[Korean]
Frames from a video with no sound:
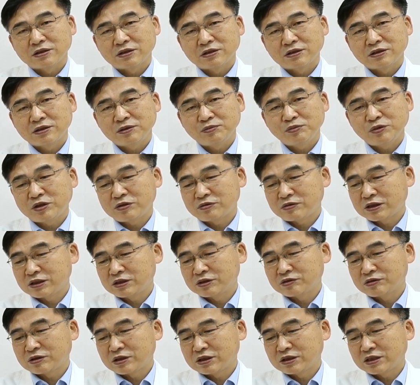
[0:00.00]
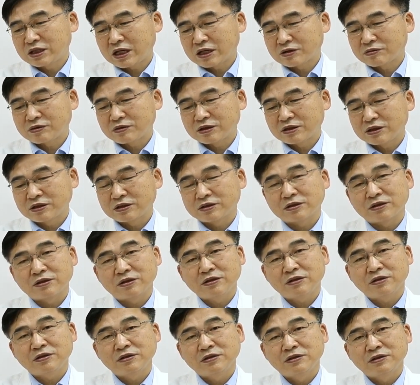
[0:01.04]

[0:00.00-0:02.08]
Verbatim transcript: 심혈관 질환이 악화돼서